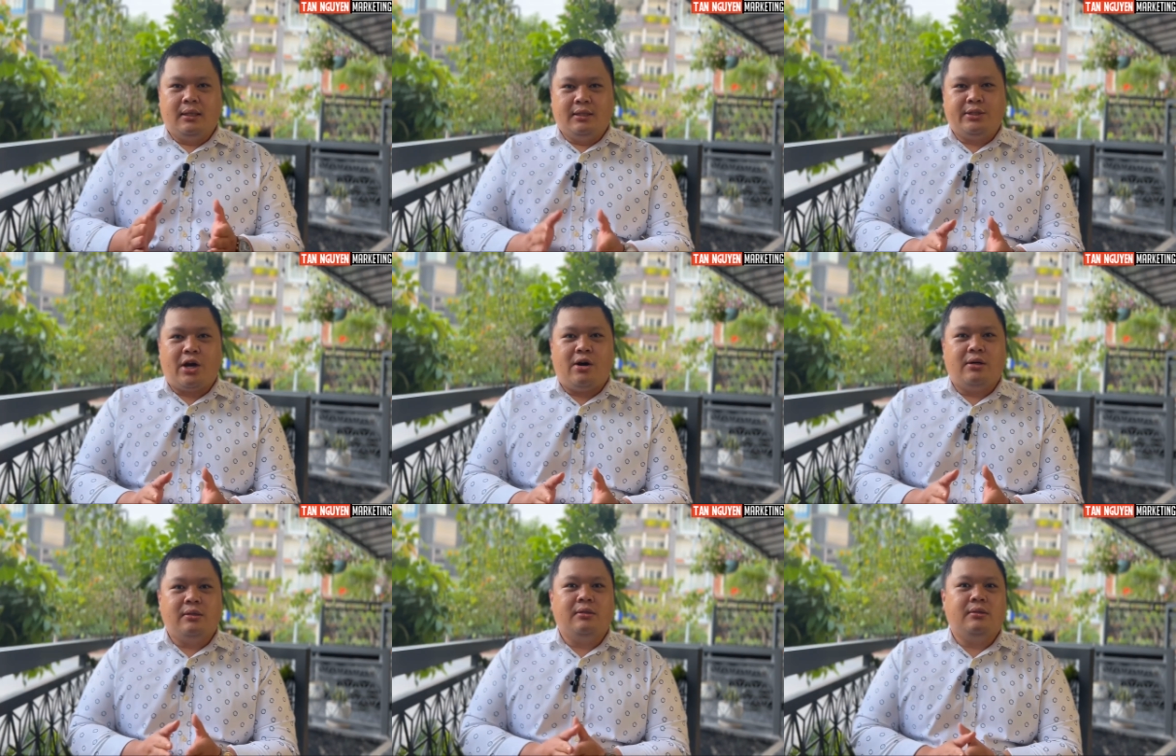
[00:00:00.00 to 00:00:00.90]
lựa chọn
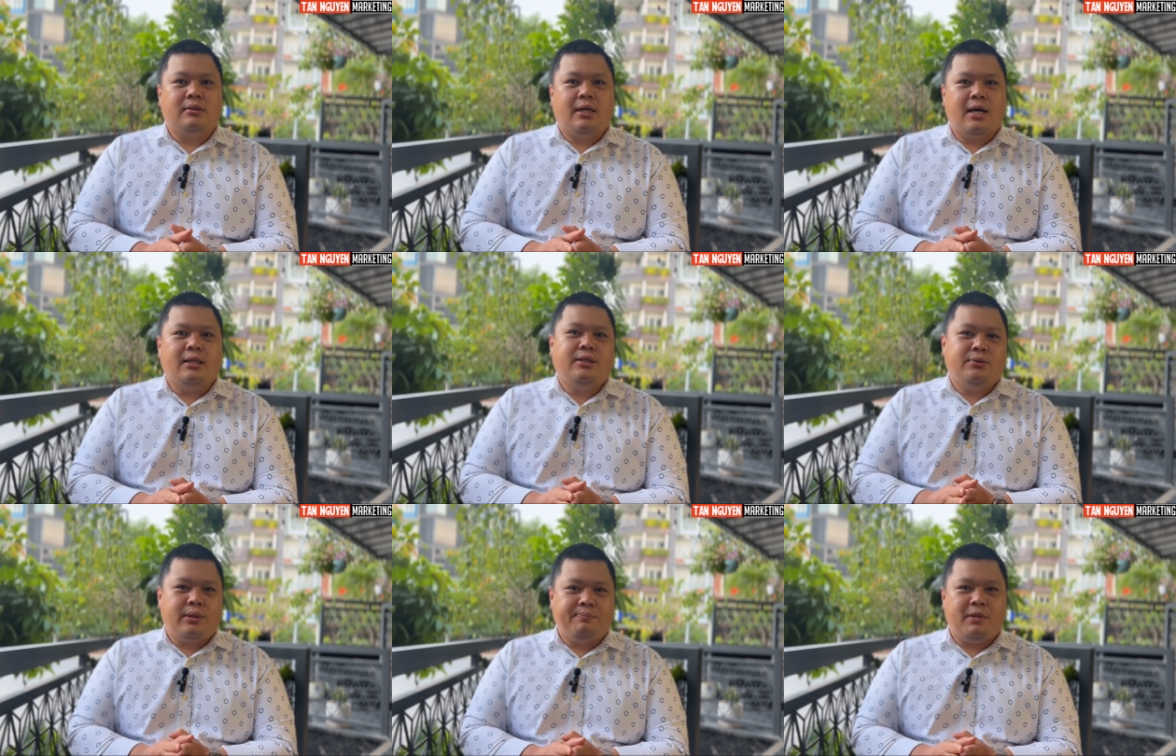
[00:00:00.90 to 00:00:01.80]
kênh
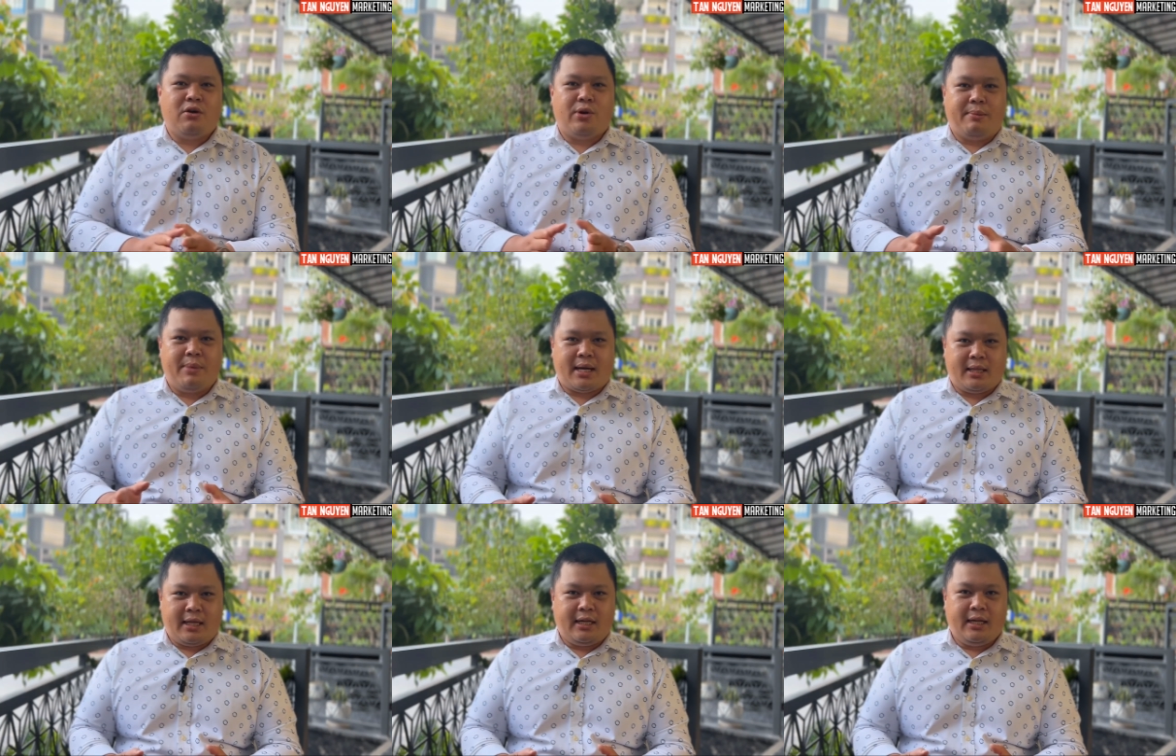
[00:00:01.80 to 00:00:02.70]
youtube Tân Nguyễn
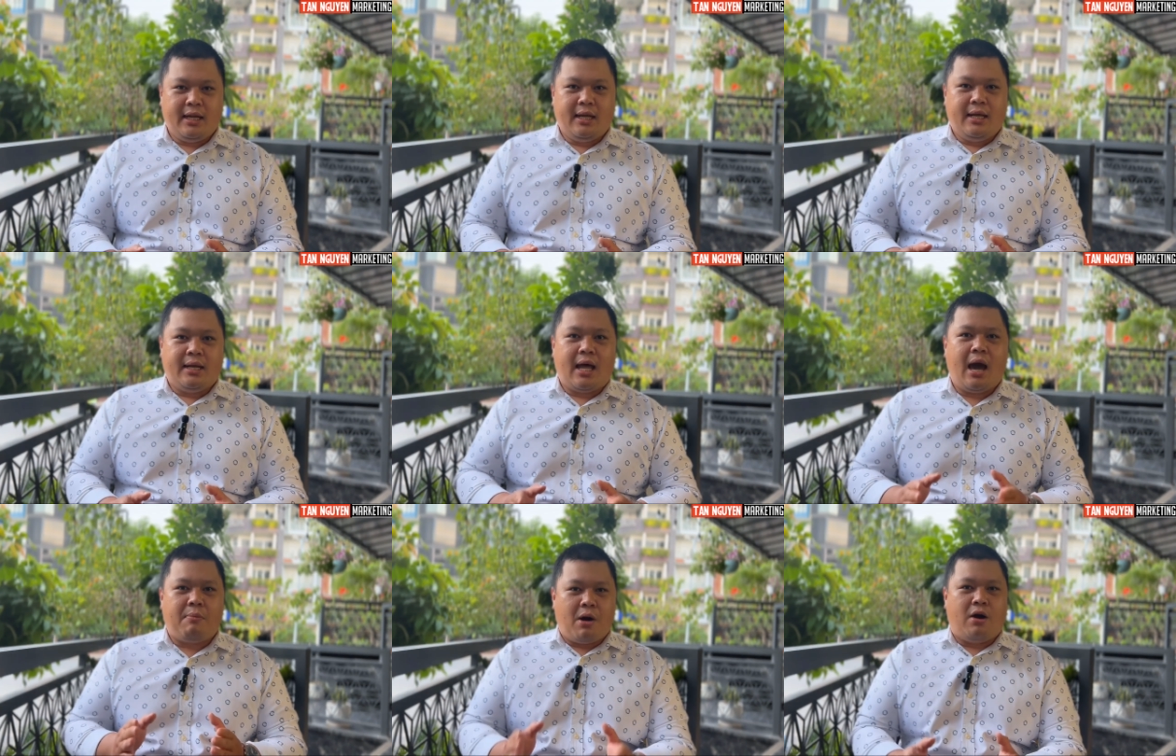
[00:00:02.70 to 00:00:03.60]
Marketing để
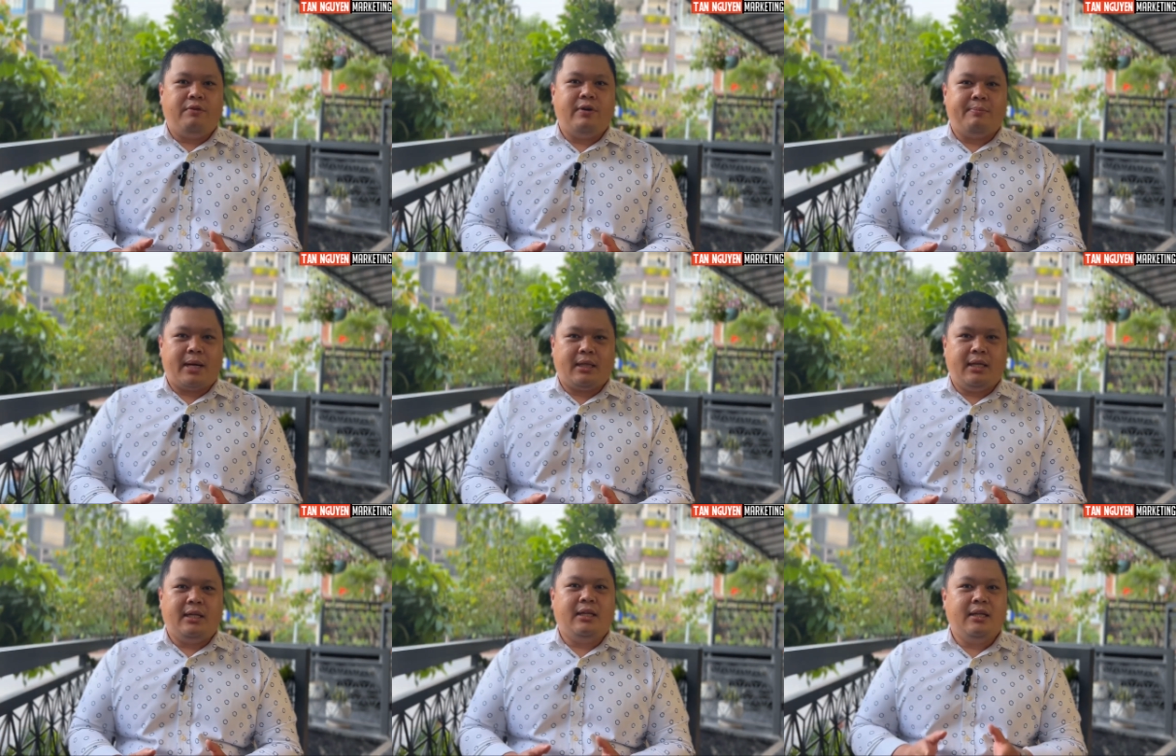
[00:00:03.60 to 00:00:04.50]
học hỏi về
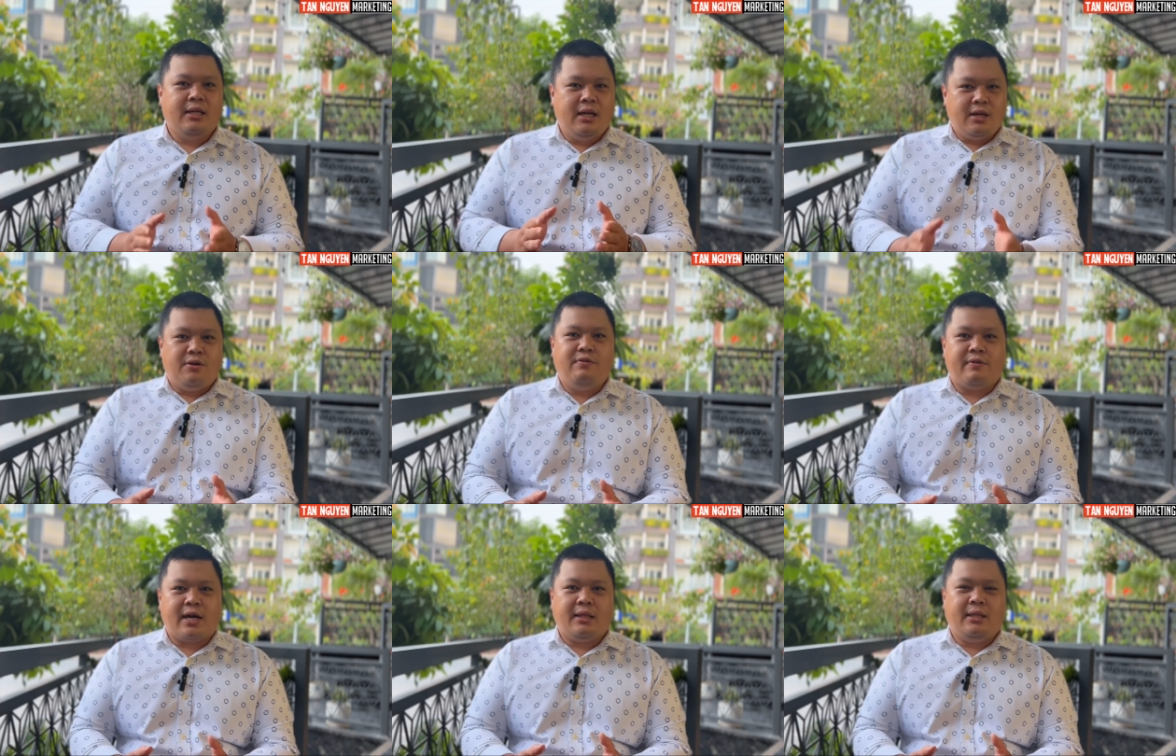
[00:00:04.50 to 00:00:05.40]
marketing nghiên
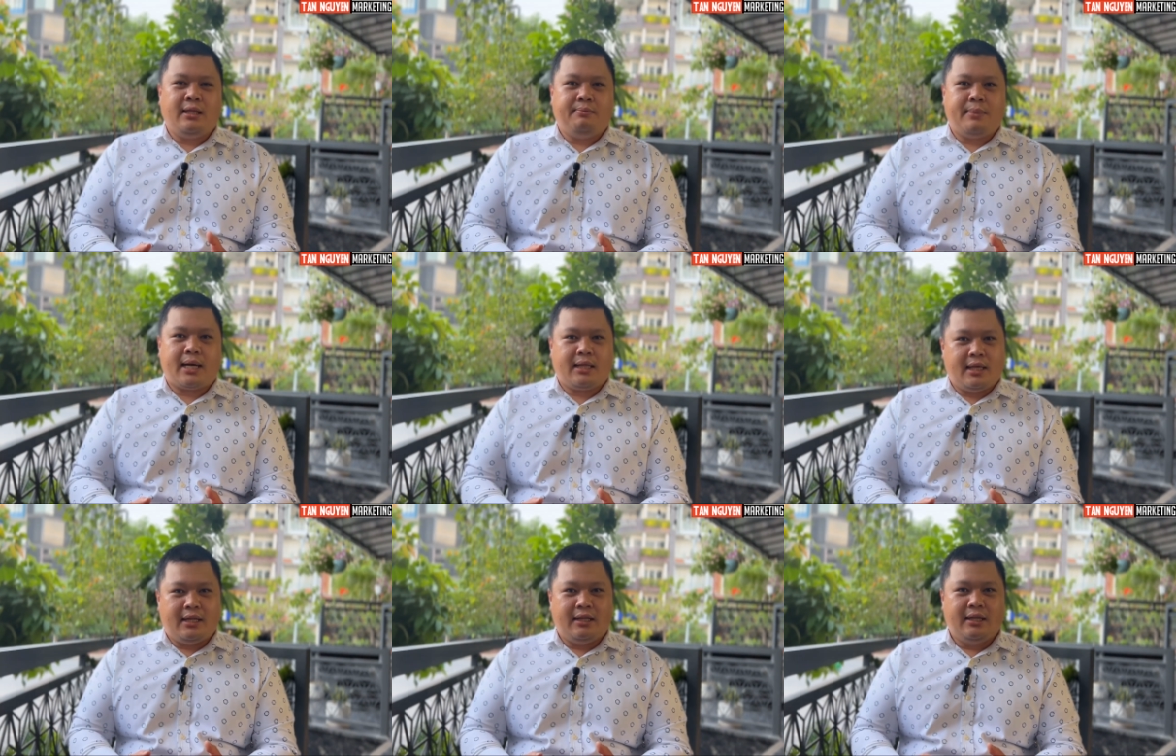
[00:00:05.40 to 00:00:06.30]
cứu về các
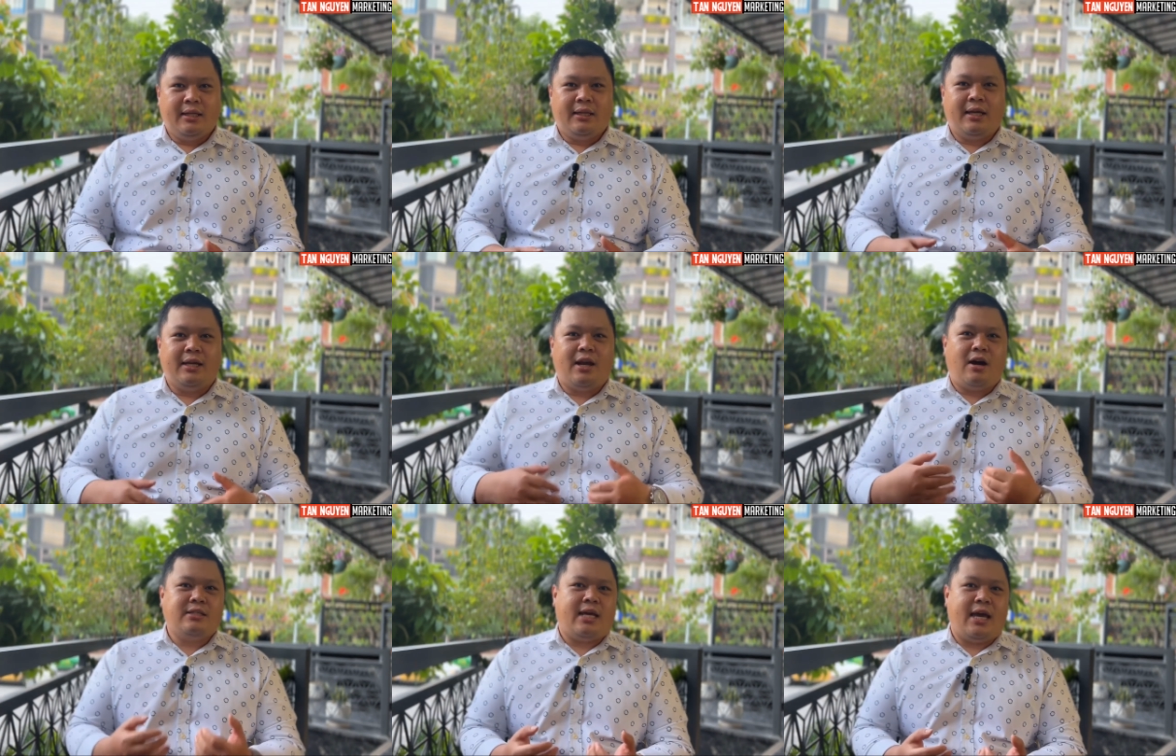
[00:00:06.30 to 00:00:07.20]
marketing thì
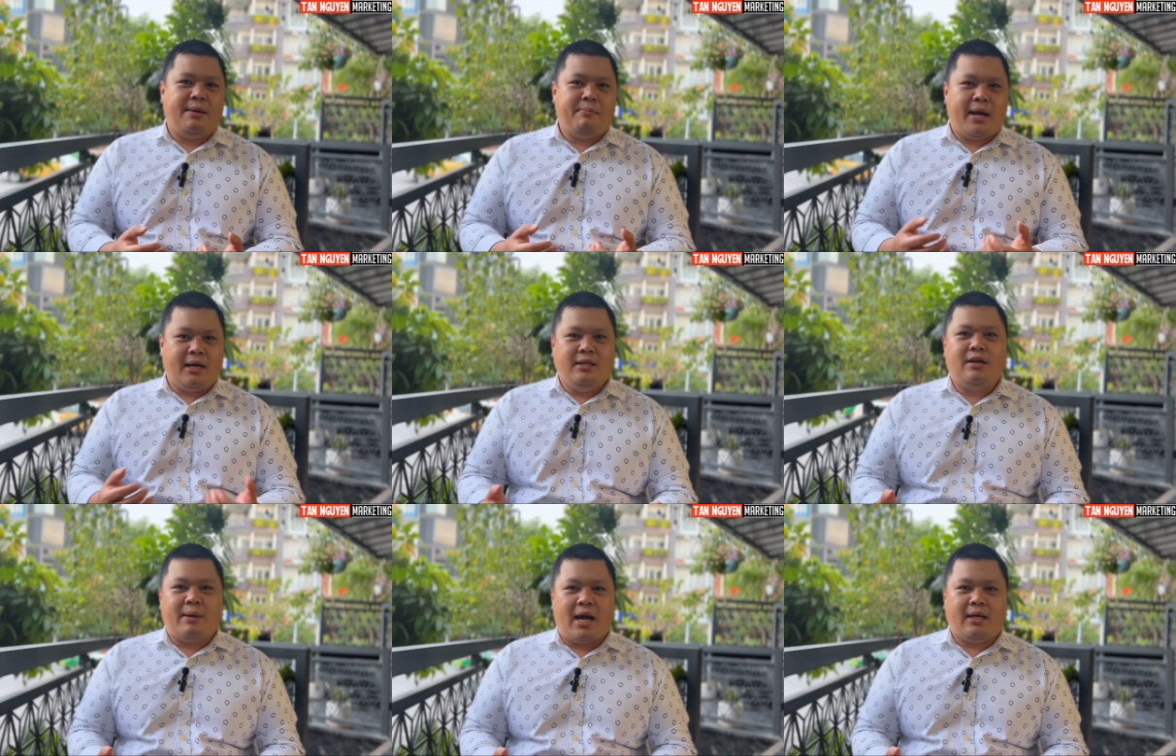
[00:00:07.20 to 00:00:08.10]
nó sẽ mang đến
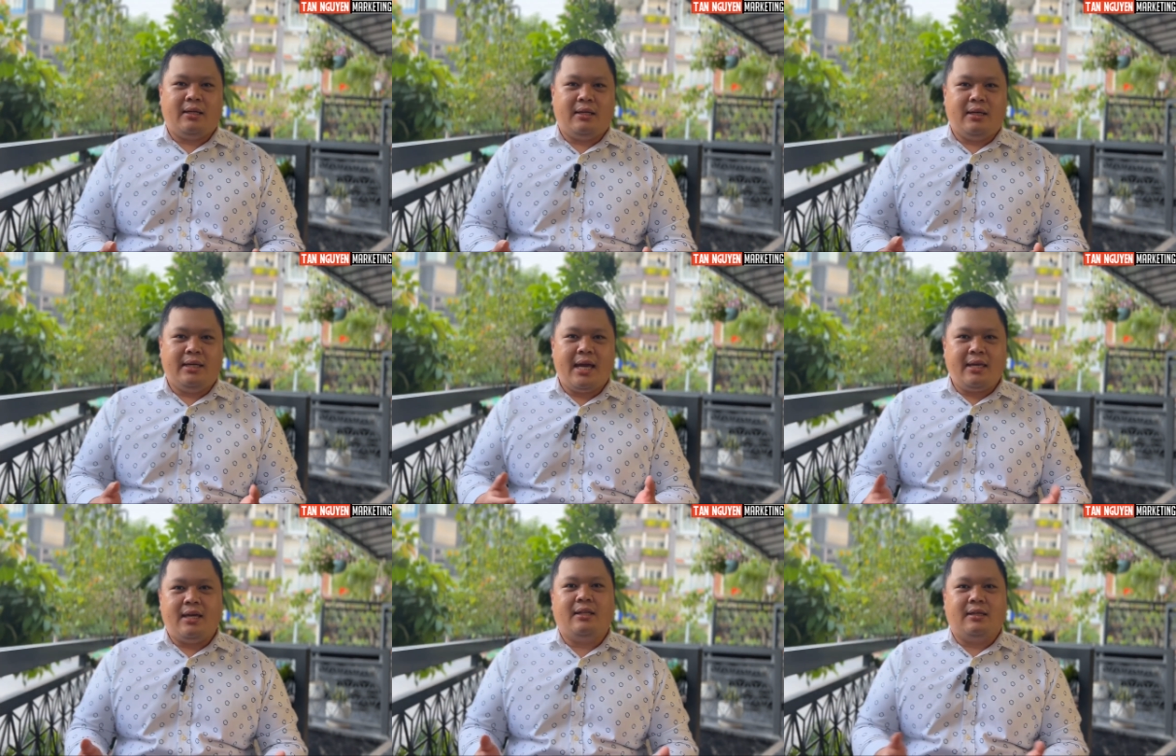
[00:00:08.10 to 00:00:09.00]
cho bạn những giá
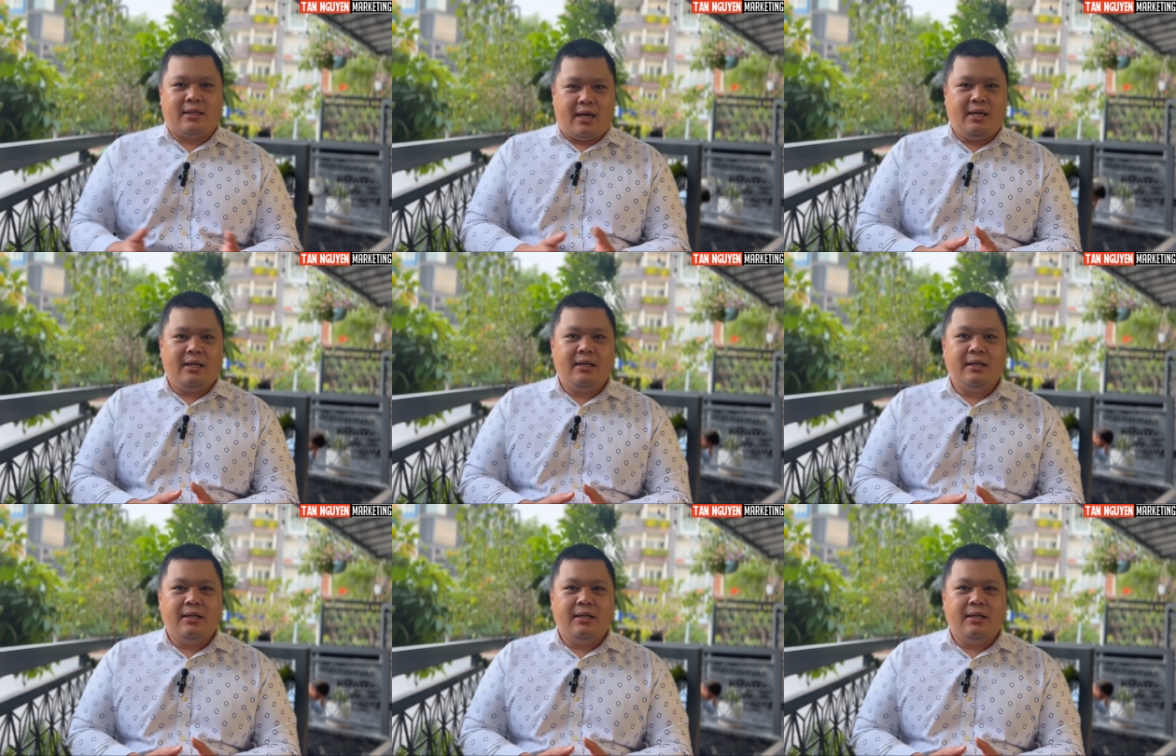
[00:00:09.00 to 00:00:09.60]
trị thực tiễn